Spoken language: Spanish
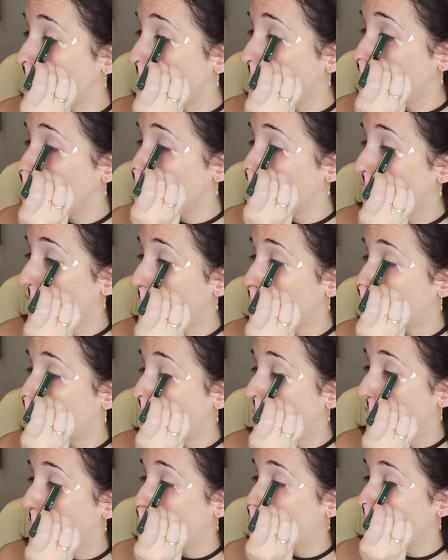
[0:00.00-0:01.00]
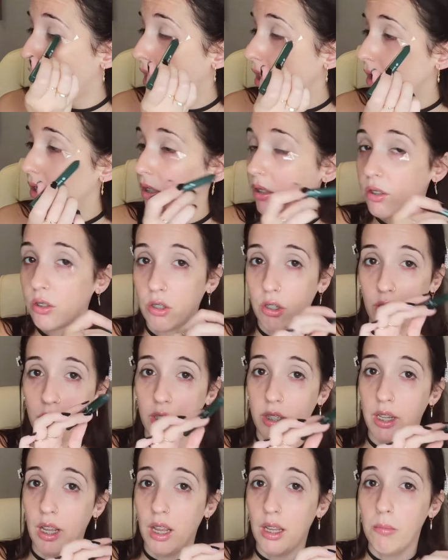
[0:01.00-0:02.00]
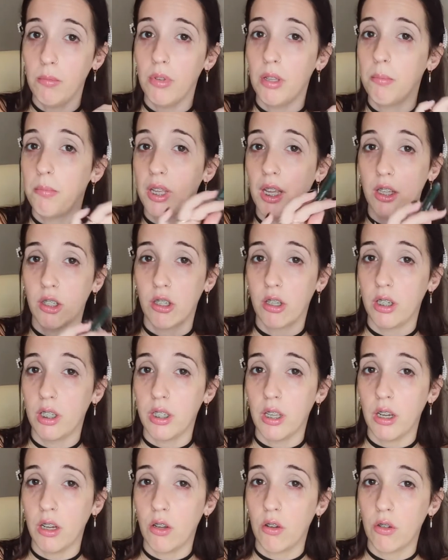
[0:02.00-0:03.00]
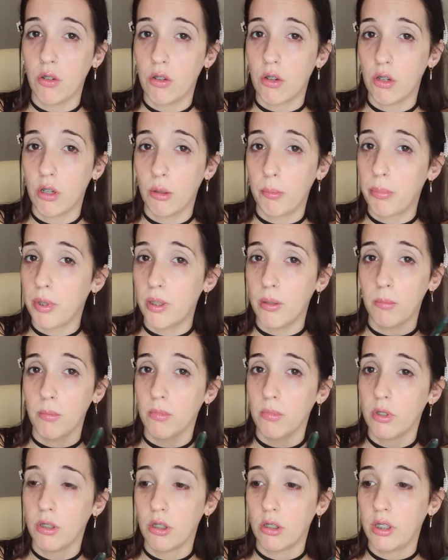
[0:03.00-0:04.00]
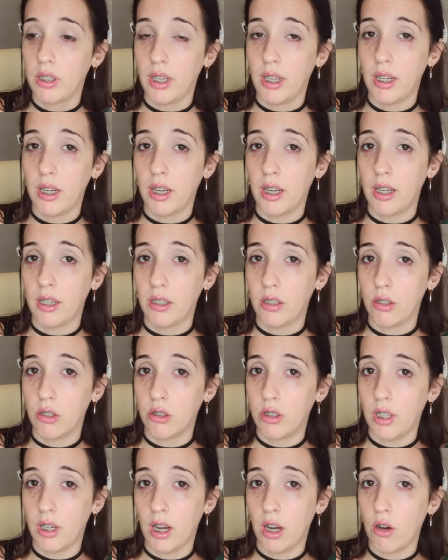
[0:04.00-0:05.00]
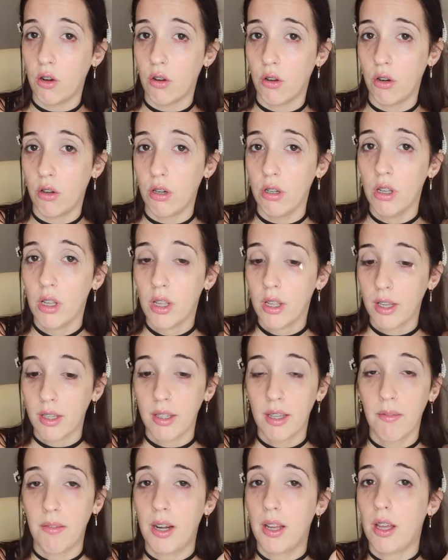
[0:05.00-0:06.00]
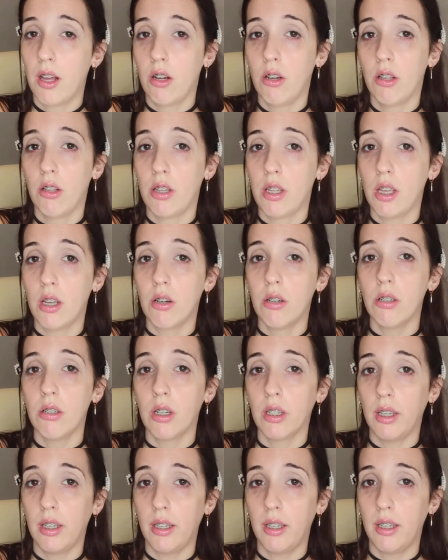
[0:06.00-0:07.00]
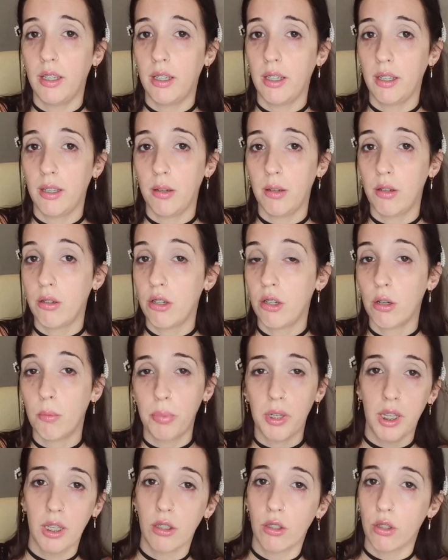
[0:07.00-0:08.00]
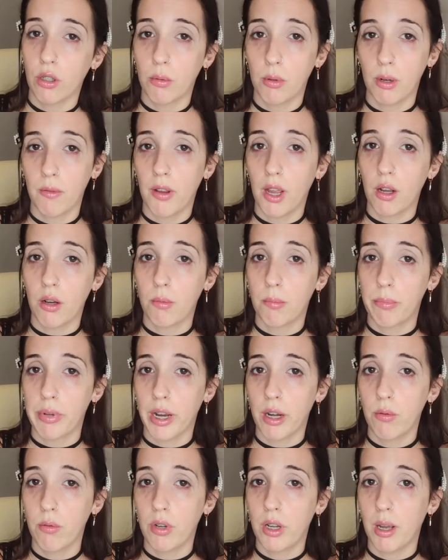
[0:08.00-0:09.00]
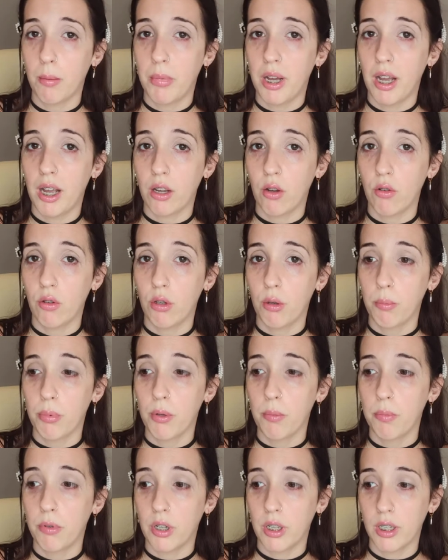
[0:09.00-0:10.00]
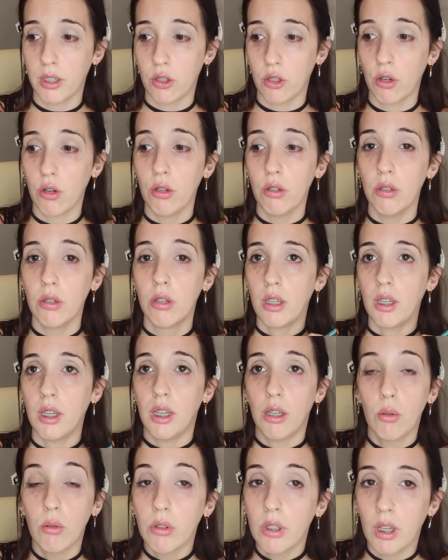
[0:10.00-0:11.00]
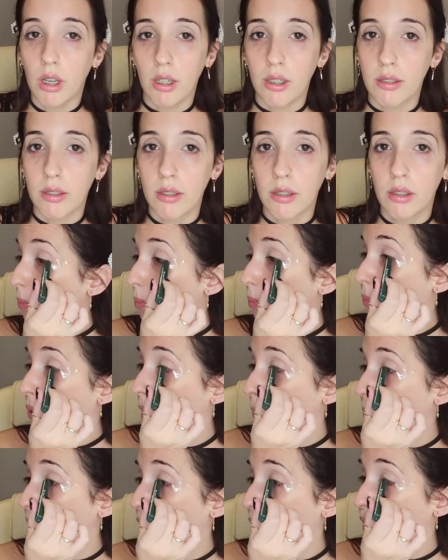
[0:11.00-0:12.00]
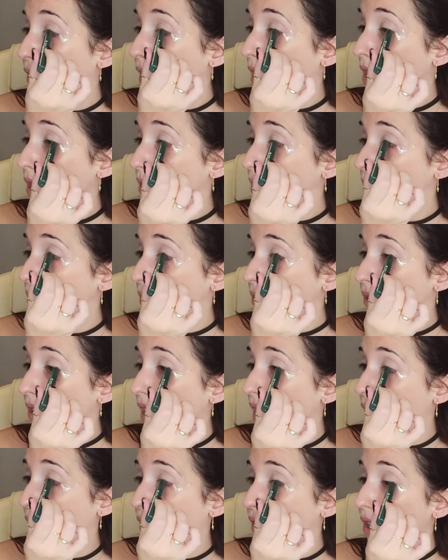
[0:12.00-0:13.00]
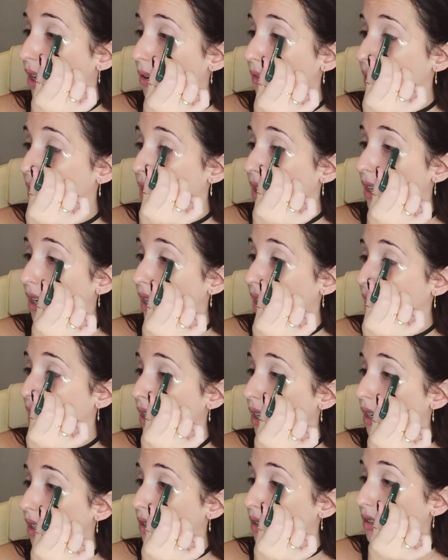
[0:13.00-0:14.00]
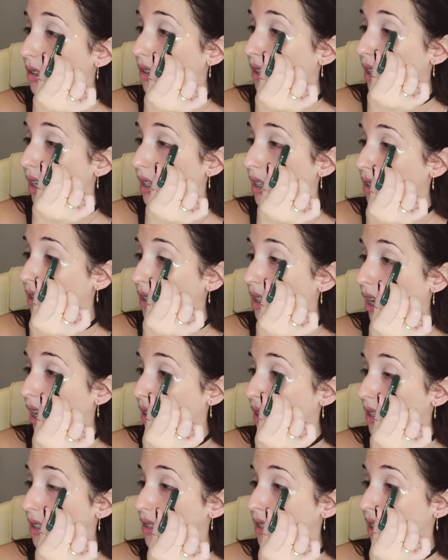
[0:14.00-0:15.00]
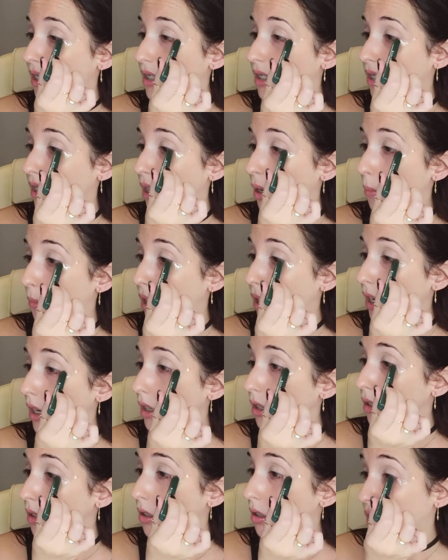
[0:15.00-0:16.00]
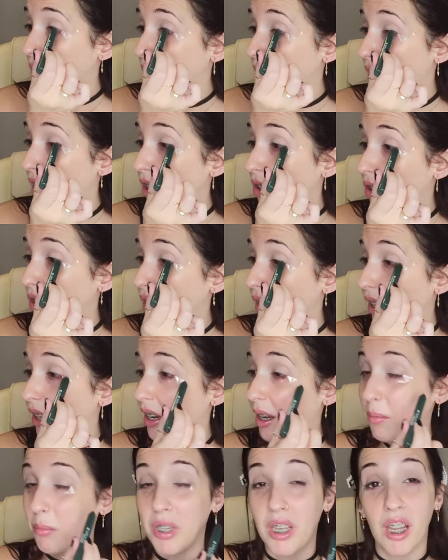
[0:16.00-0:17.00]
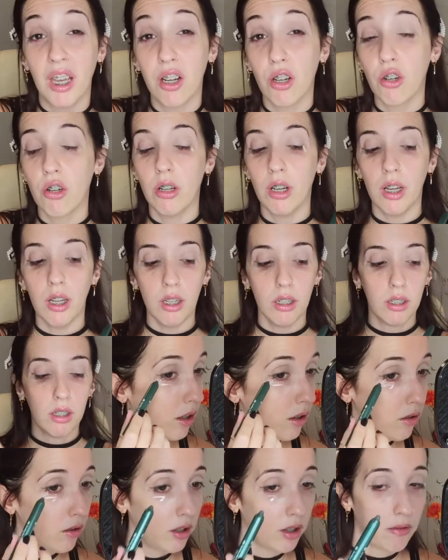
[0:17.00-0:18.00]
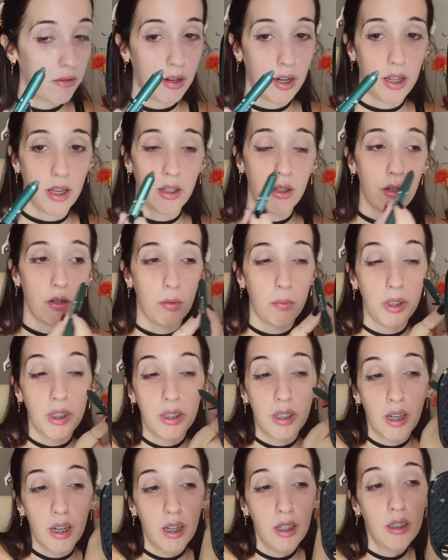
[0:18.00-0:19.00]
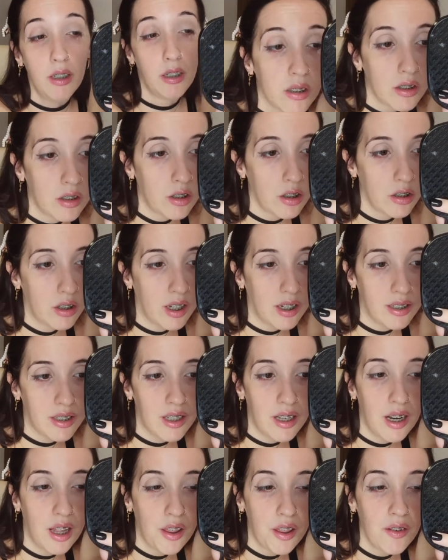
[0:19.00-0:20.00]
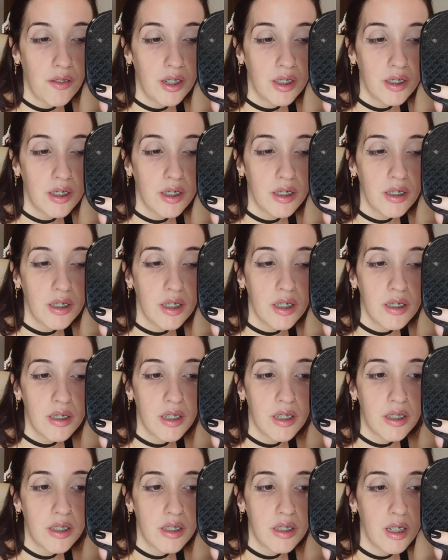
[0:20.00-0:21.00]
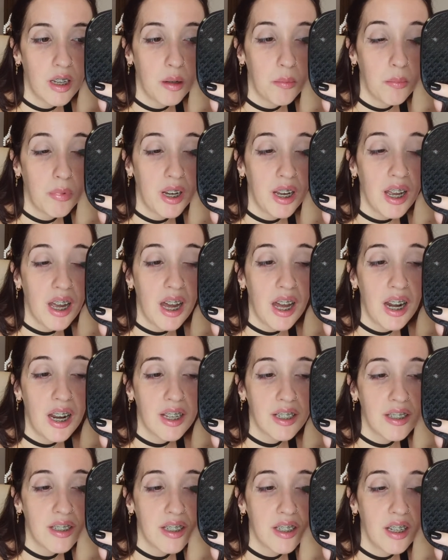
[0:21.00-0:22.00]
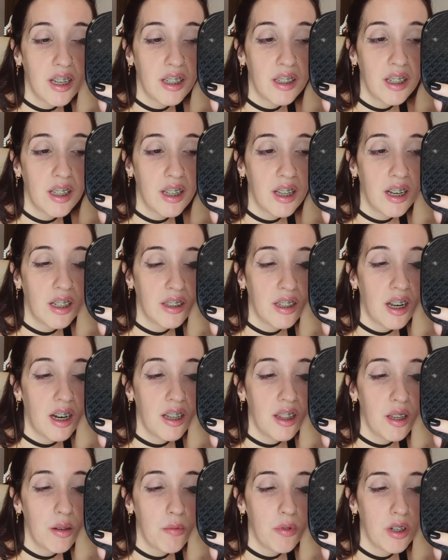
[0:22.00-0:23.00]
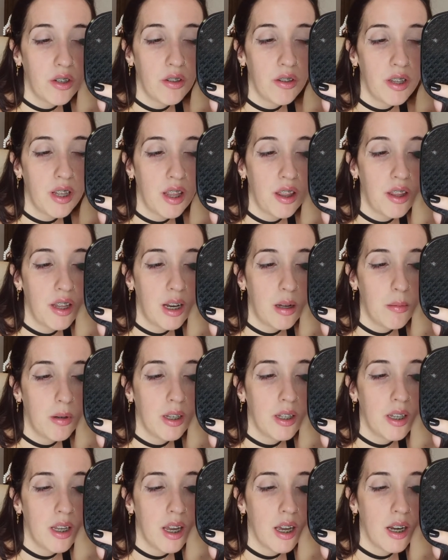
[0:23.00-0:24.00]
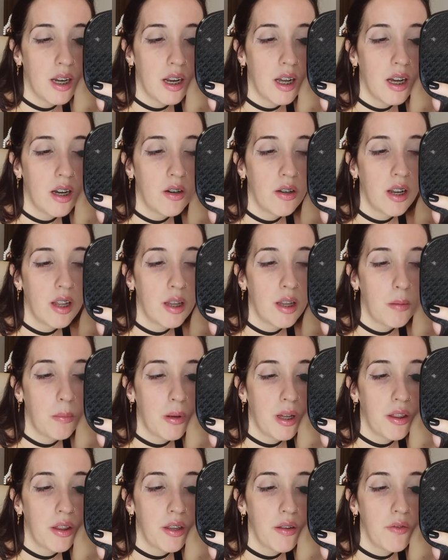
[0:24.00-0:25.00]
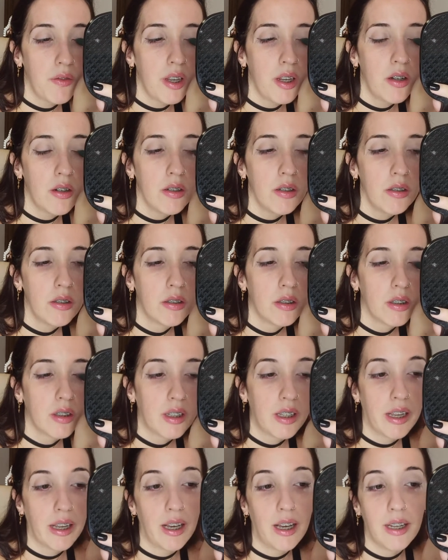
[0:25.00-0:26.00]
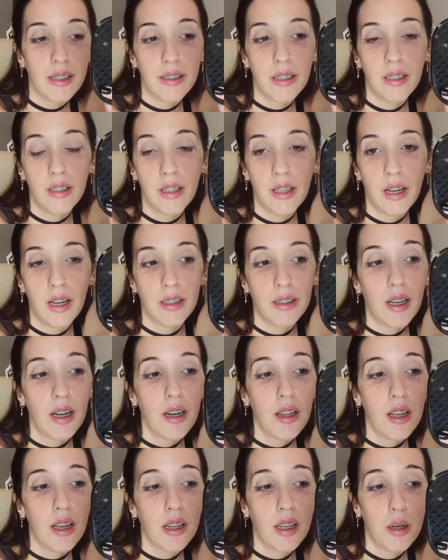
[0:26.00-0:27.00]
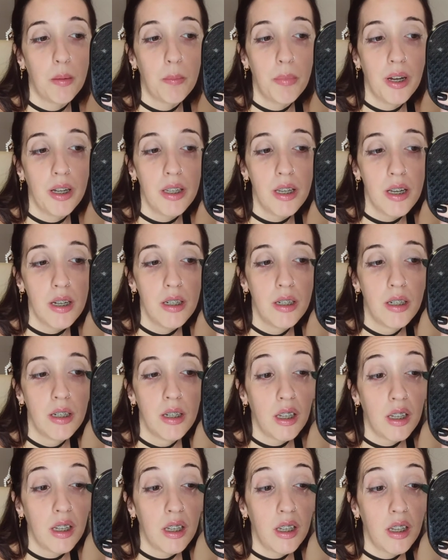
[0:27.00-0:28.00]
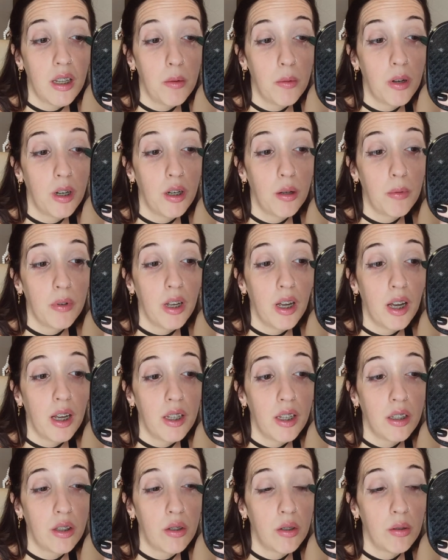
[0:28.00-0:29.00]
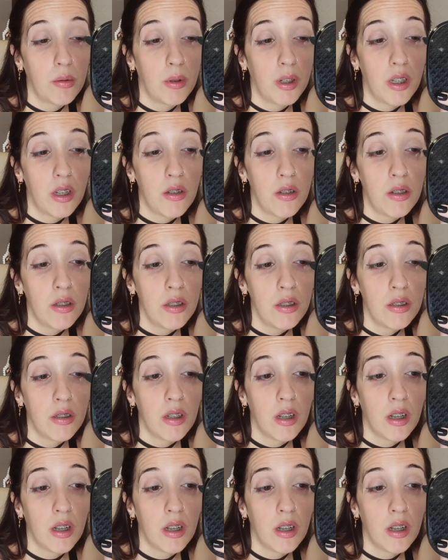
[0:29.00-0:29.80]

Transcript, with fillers: y bueno, para empezar, Storytime, mis Storytime con color no tienen, no tienen color, de verdad os lo digo. Eh, no pienso volver a comprar nunca más a color porque son inútiles. Para empezar, se lanzaba el 30 de septiembre, creo que era miércoles. Uy, de verdad, esto no pinta nada. Total, se lanzaba el 30 de septiembre a las 7 de la tarde, bueno, 10 de la mañana hora del Pacífico, que es las 7 de la tarde aquí en España. Y bueno, pues ahí estuve yo